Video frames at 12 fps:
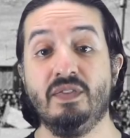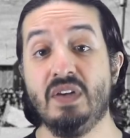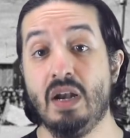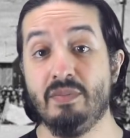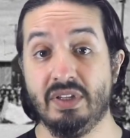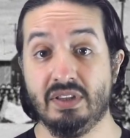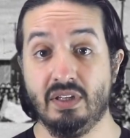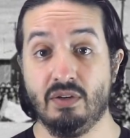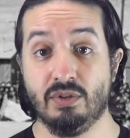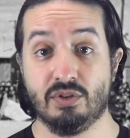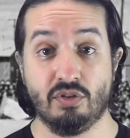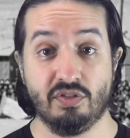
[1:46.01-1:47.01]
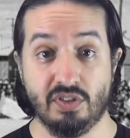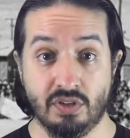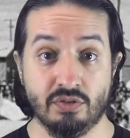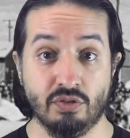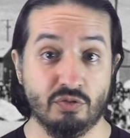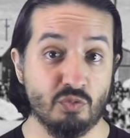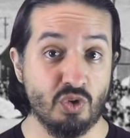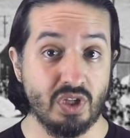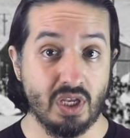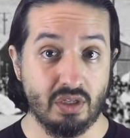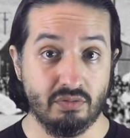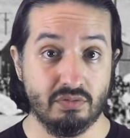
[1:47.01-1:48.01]
y finalmente 400
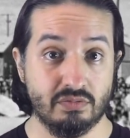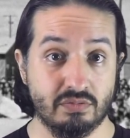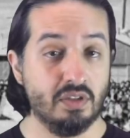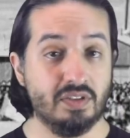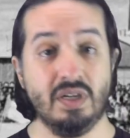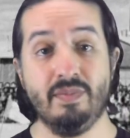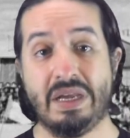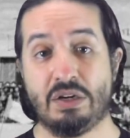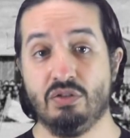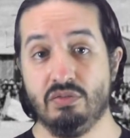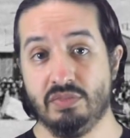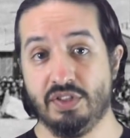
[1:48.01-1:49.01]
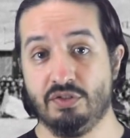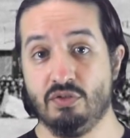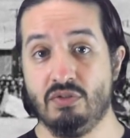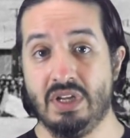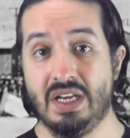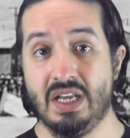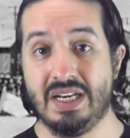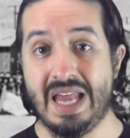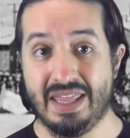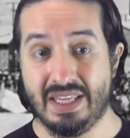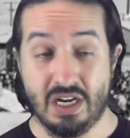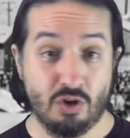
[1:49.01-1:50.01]
murieron. Sin embargo, esto no era
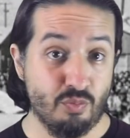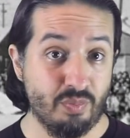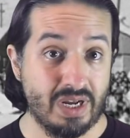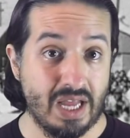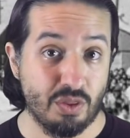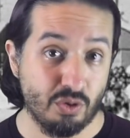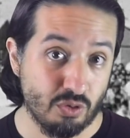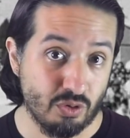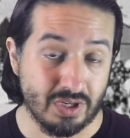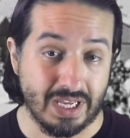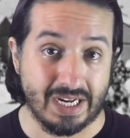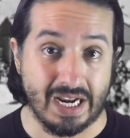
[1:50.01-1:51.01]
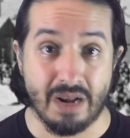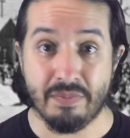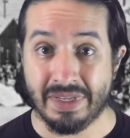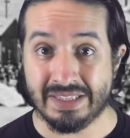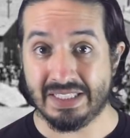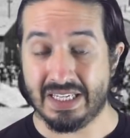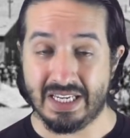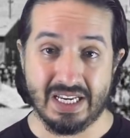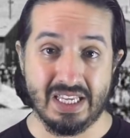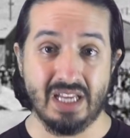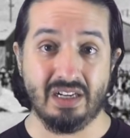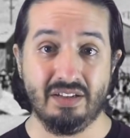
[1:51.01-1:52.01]
nada comparado con lo que realmente
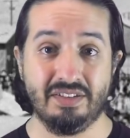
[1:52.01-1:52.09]
querían